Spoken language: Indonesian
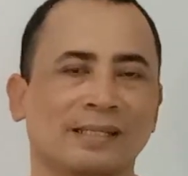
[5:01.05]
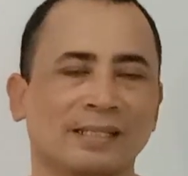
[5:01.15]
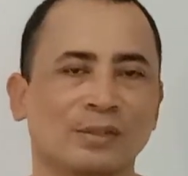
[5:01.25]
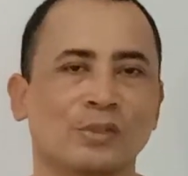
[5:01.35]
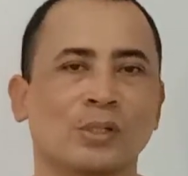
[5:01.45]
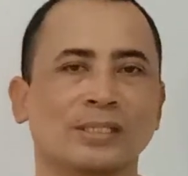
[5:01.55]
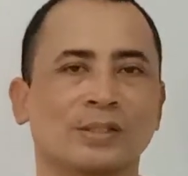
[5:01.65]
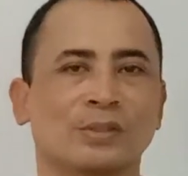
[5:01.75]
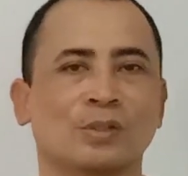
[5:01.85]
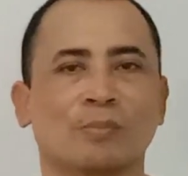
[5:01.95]
Ini
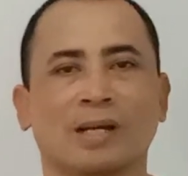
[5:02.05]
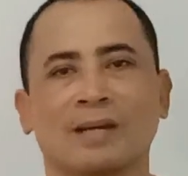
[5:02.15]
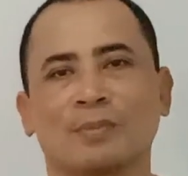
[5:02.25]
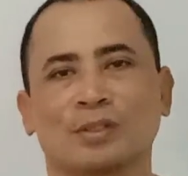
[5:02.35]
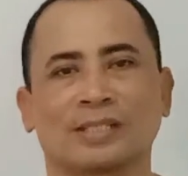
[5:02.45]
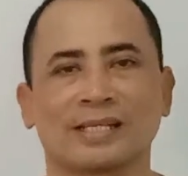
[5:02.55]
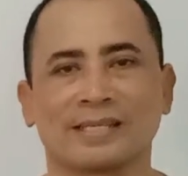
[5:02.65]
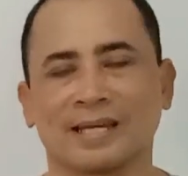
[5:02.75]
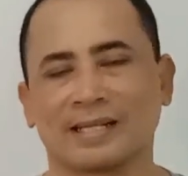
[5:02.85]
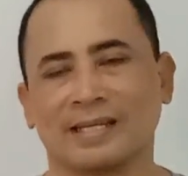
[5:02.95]
tujuannya untuk mengupload
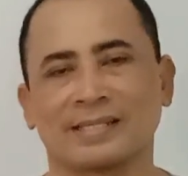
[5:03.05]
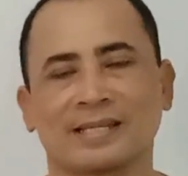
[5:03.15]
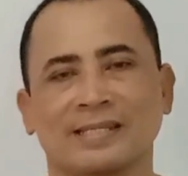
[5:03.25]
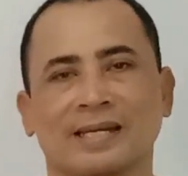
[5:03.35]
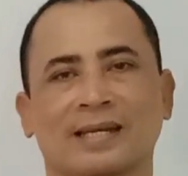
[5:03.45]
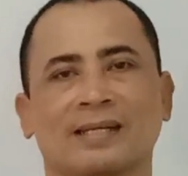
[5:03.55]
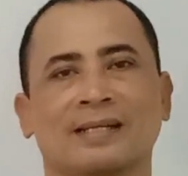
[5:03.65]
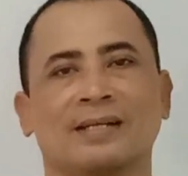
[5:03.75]
keseharian saja.